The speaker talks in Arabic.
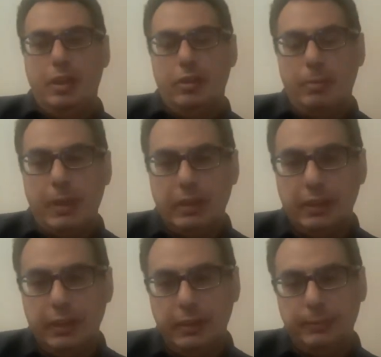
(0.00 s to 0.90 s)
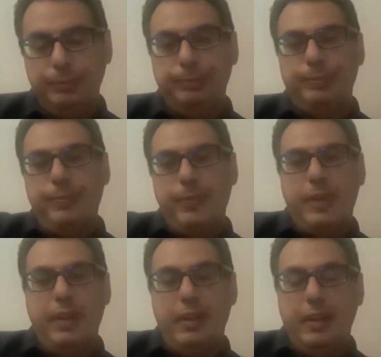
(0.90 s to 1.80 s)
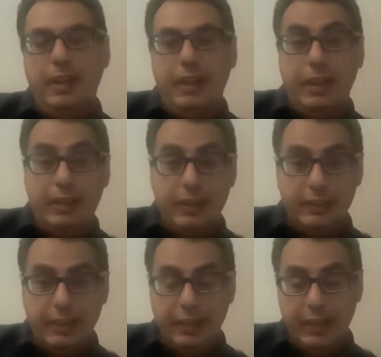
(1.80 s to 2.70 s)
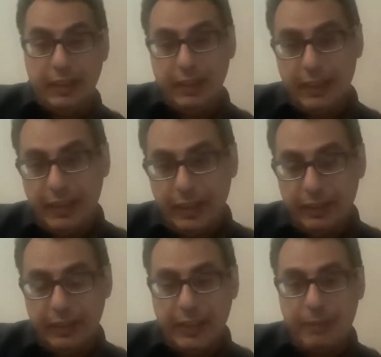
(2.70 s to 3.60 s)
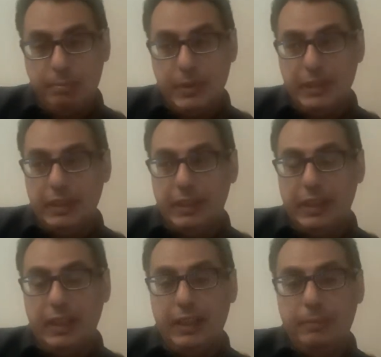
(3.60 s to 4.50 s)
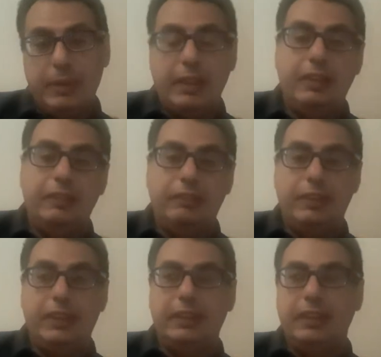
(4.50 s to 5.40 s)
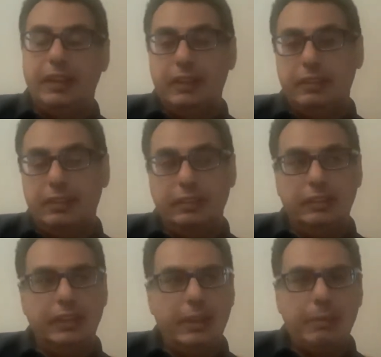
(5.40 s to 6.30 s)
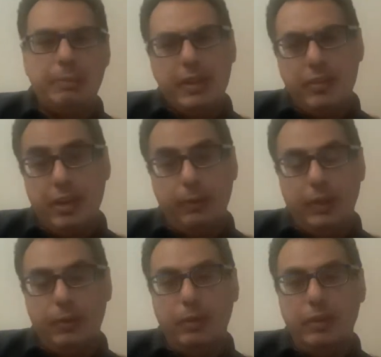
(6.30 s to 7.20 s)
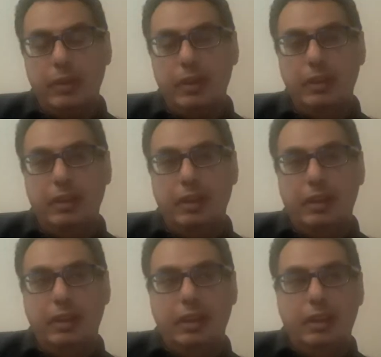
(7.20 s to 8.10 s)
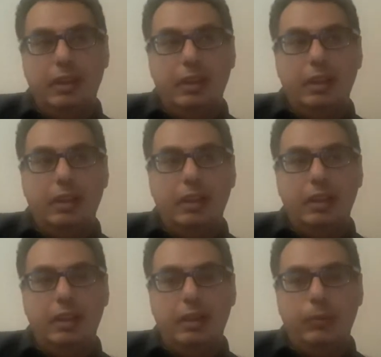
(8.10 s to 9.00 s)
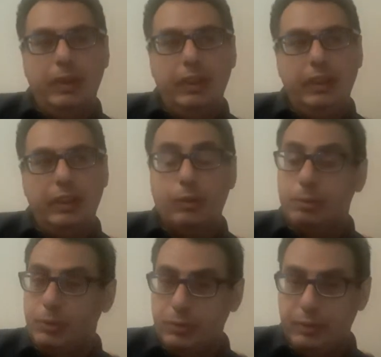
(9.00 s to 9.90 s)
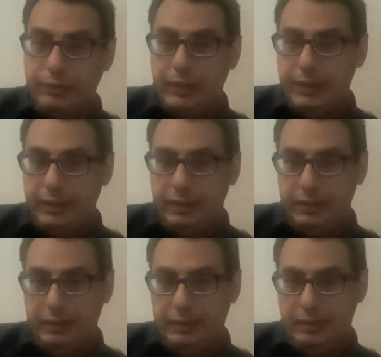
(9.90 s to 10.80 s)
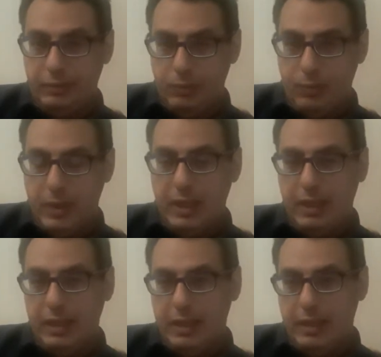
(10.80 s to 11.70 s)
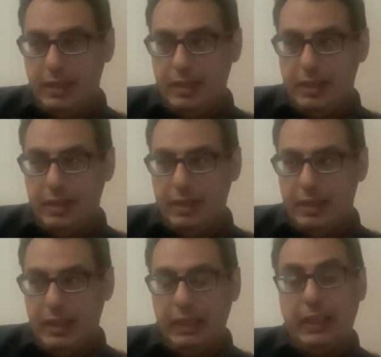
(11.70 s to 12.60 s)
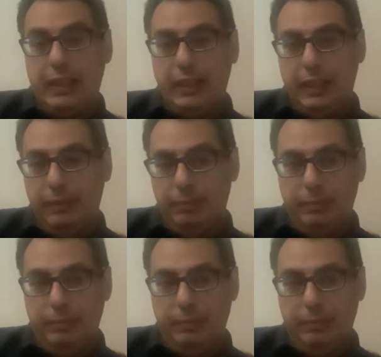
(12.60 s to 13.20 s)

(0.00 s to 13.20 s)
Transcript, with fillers: صباح الخير النهاردة احنا هنكمل الكلام عن فريد الأطرش إنما من زاوية أخرى آه، وهي جمهور فريد والإعلام